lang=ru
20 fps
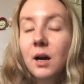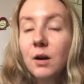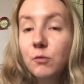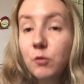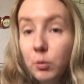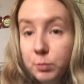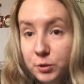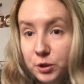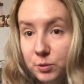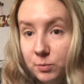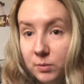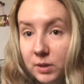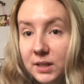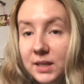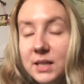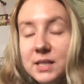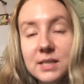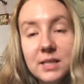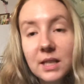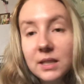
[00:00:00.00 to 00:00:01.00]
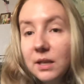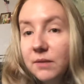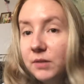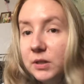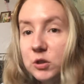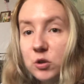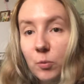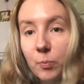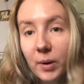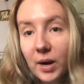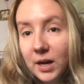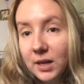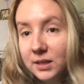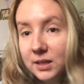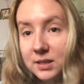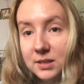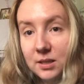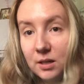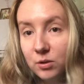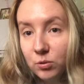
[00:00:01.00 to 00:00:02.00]
В общем, если это видео про
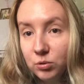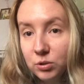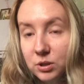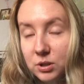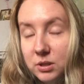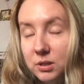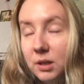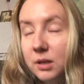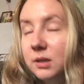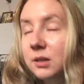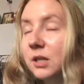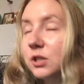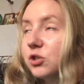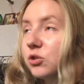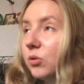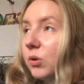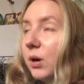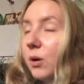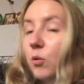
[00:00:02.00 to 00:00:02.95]
акне загрузится, на что я